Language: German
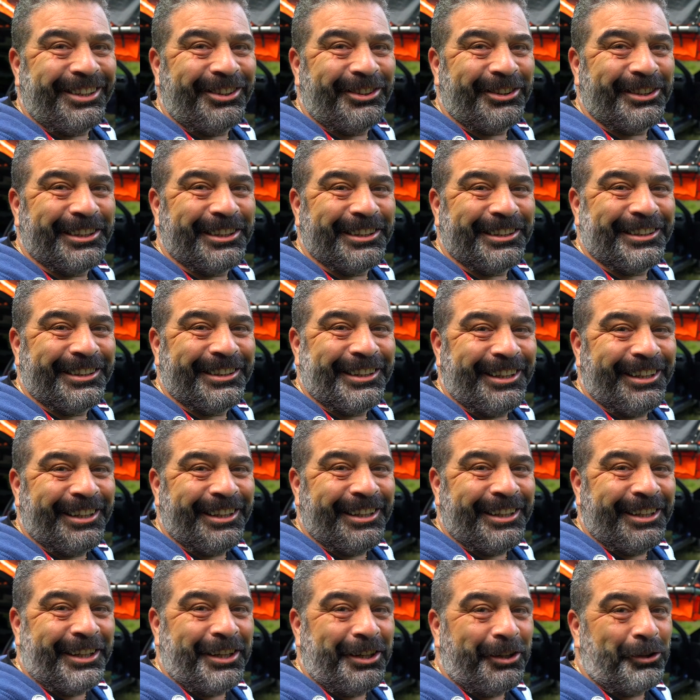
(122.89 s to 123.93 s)
Leute,
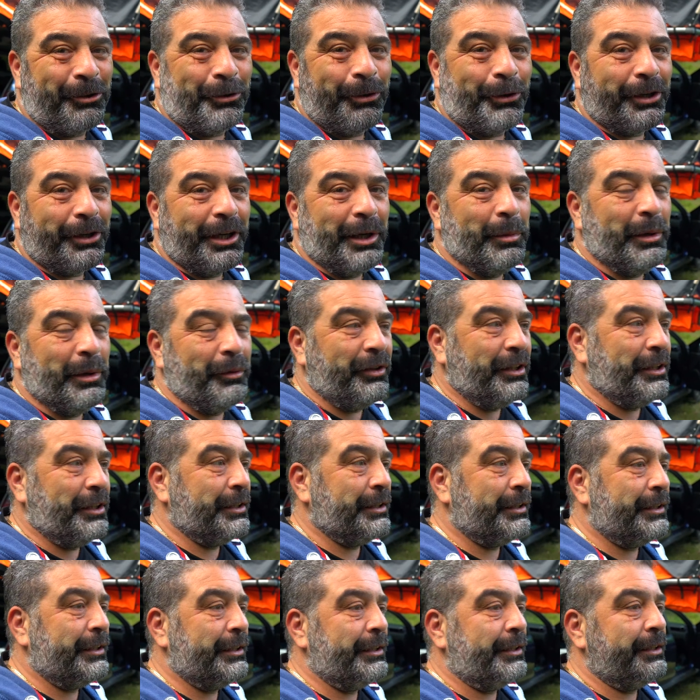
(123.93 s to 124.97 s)
ich höre immer
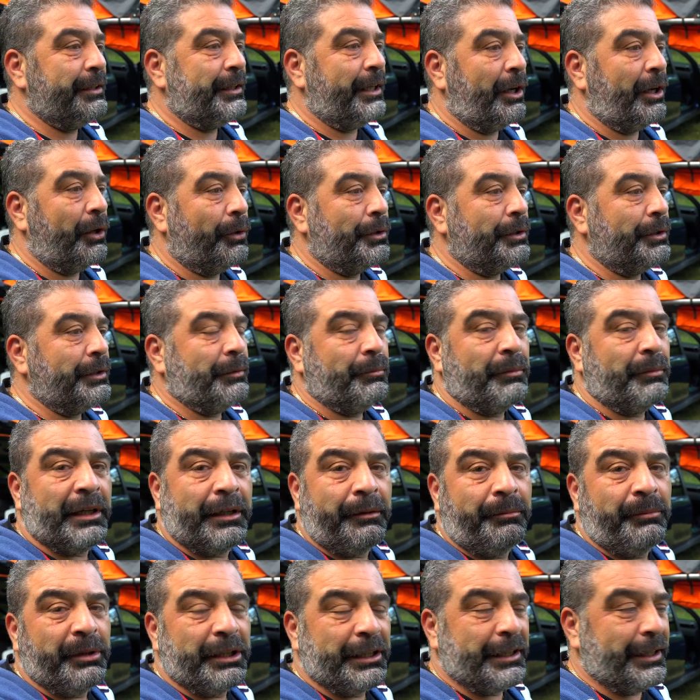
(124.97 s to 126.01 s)
wieder, auch in
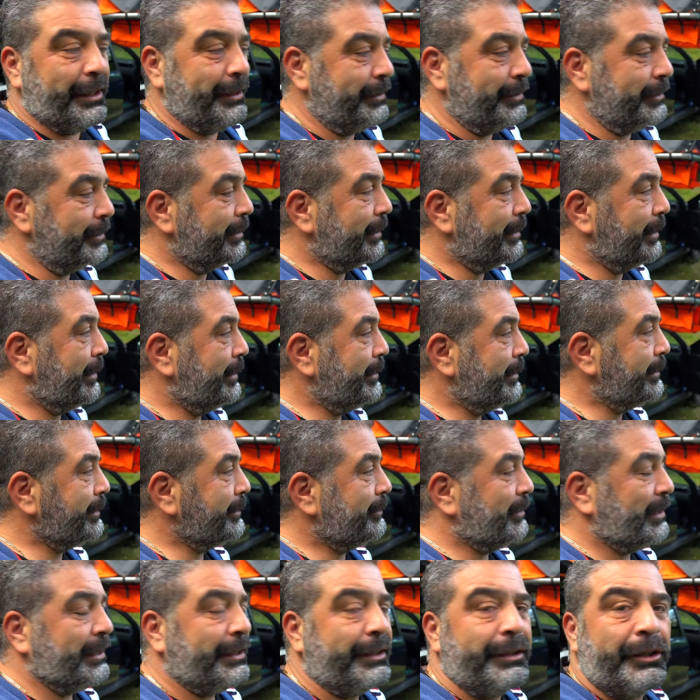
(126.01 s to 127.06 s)
meinem Bekanntenkreis,
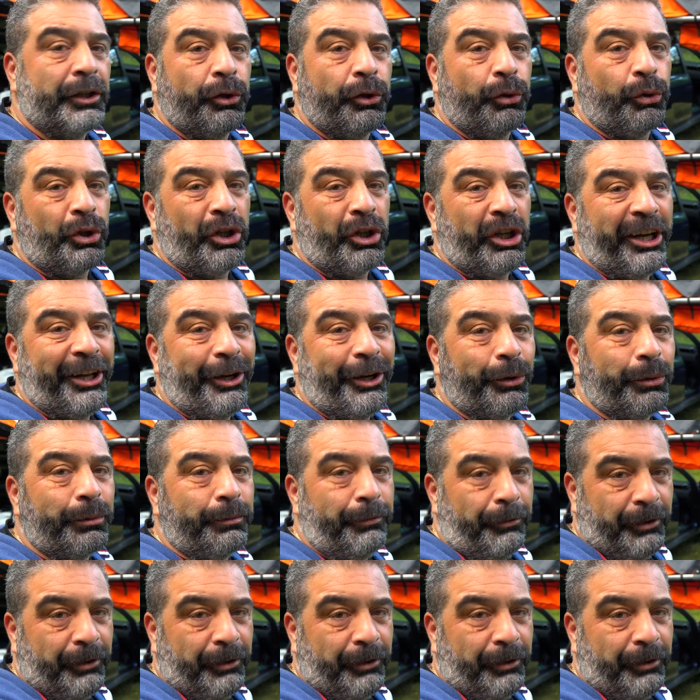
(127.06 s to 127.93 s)
wegen der Hygiene und